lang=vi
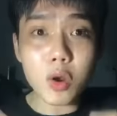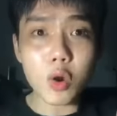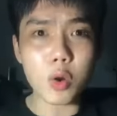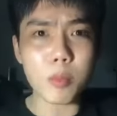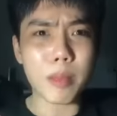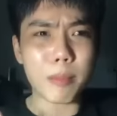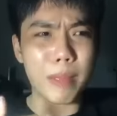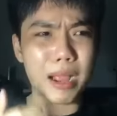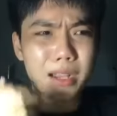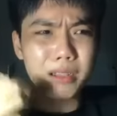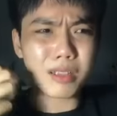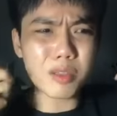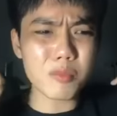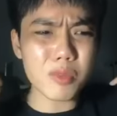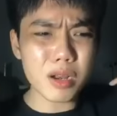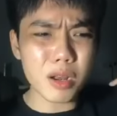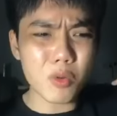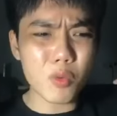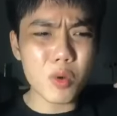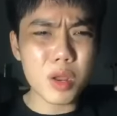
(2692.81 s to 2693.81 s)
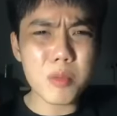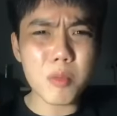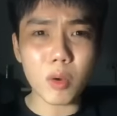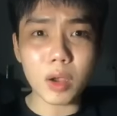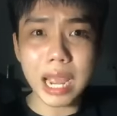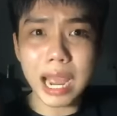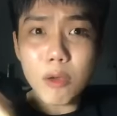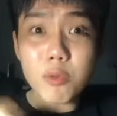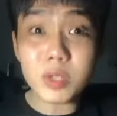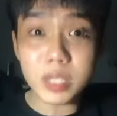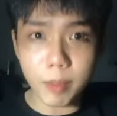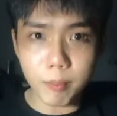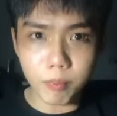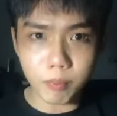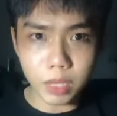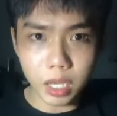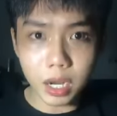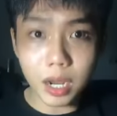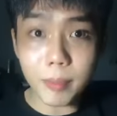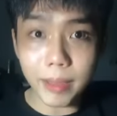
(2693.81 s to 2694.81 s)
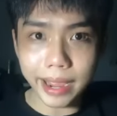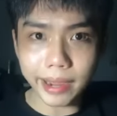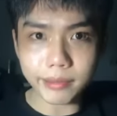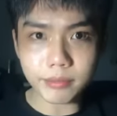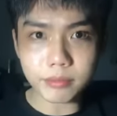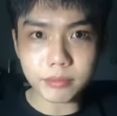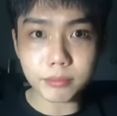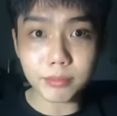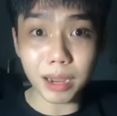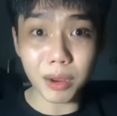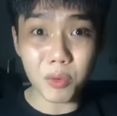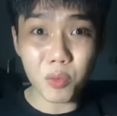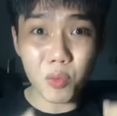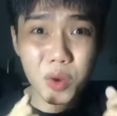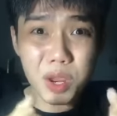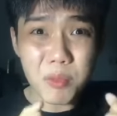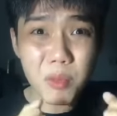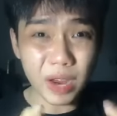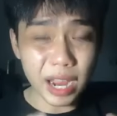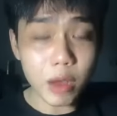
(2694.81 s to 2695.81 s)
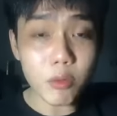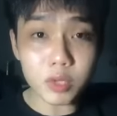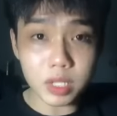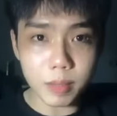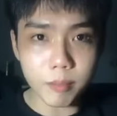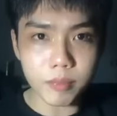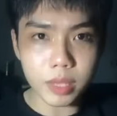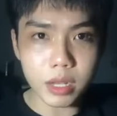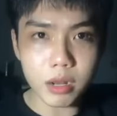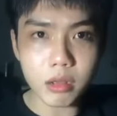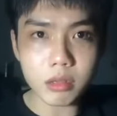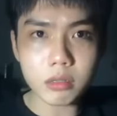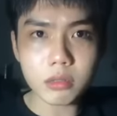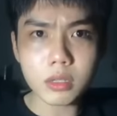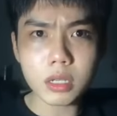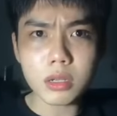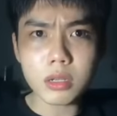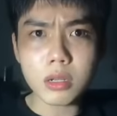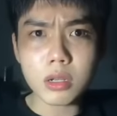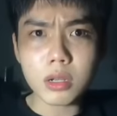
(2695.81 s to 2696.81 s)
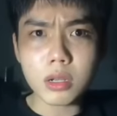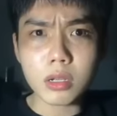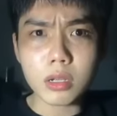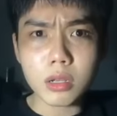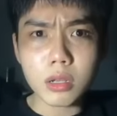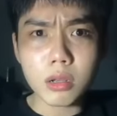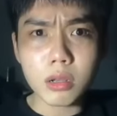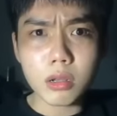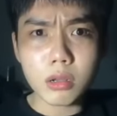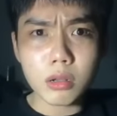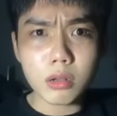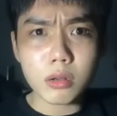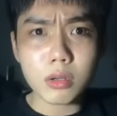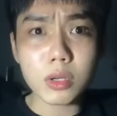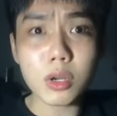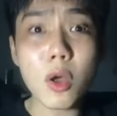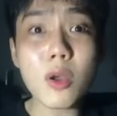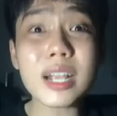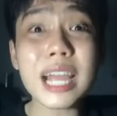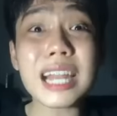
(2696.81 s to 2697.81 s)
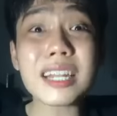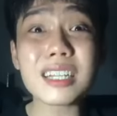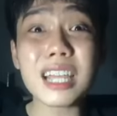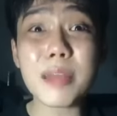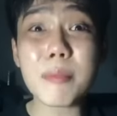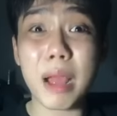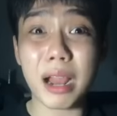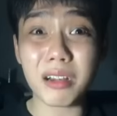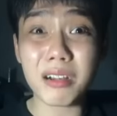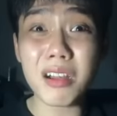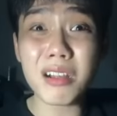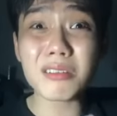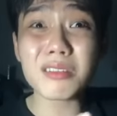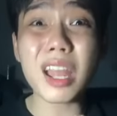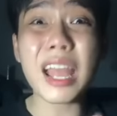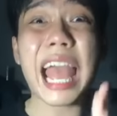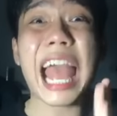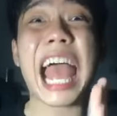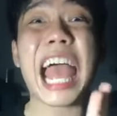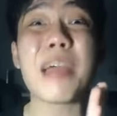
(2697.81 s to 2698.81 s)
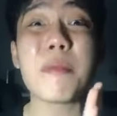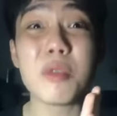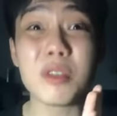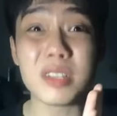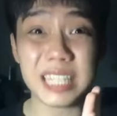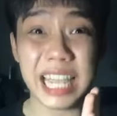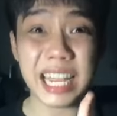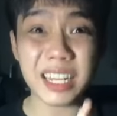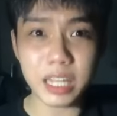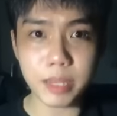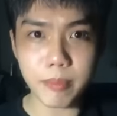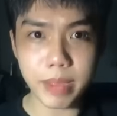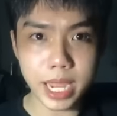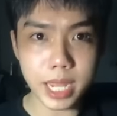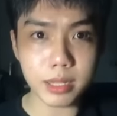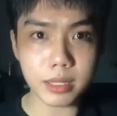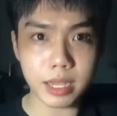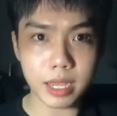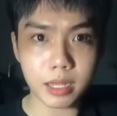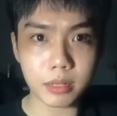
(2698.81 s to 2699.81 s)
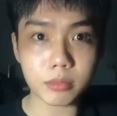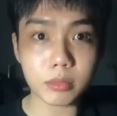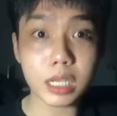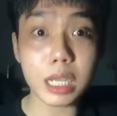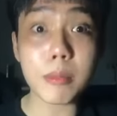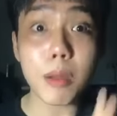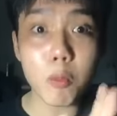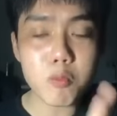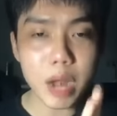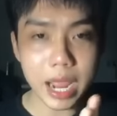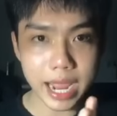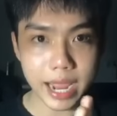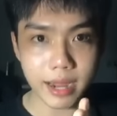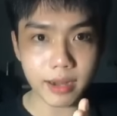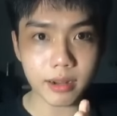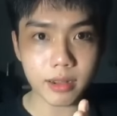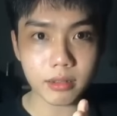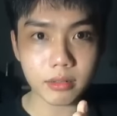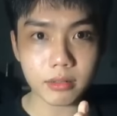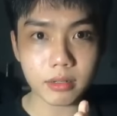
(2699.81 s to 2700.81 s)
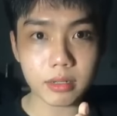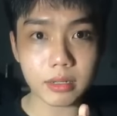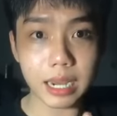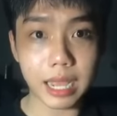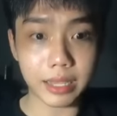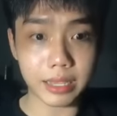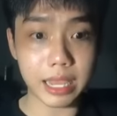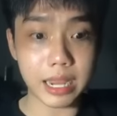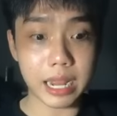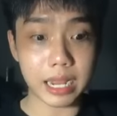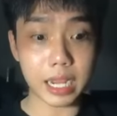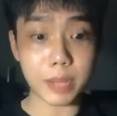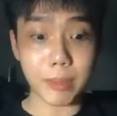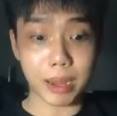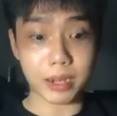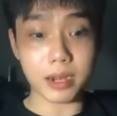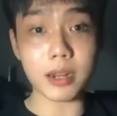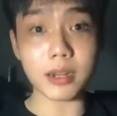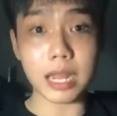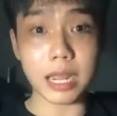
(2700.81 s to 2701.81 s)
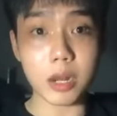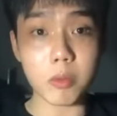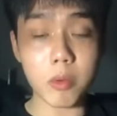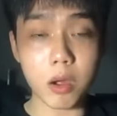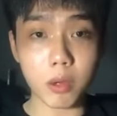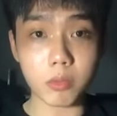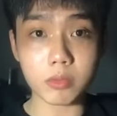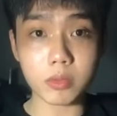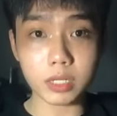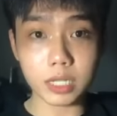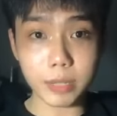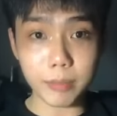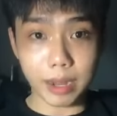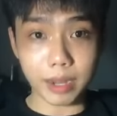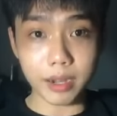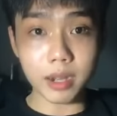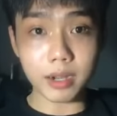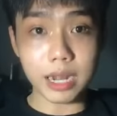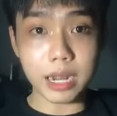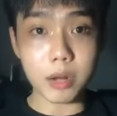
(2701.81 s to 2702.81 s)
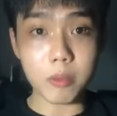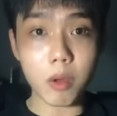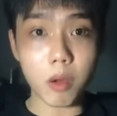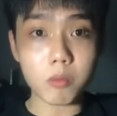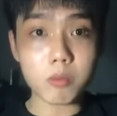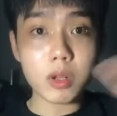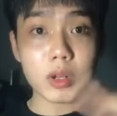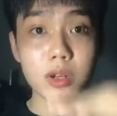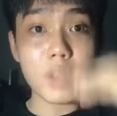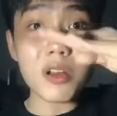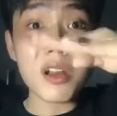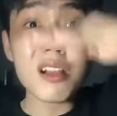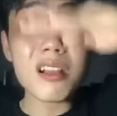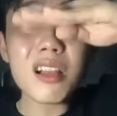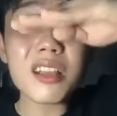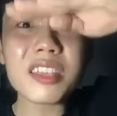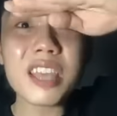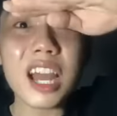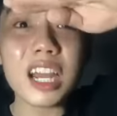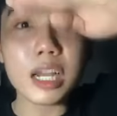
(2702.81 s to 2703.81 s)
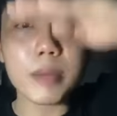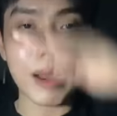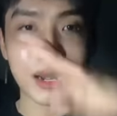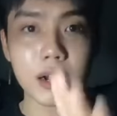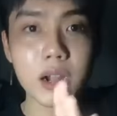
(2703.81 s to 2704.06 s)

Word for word: người mà mặc giống như là nguyên một cái áo chùm vậy các bạn mặc nguyên một cái áo chùm vậy đó nó cách cái mặt đất tới 20 cm nha cái bóng đen á là vậy là cái mặt đất đây đúng không cái mặt đất đây đúng không nó đứng ở trên cái mặt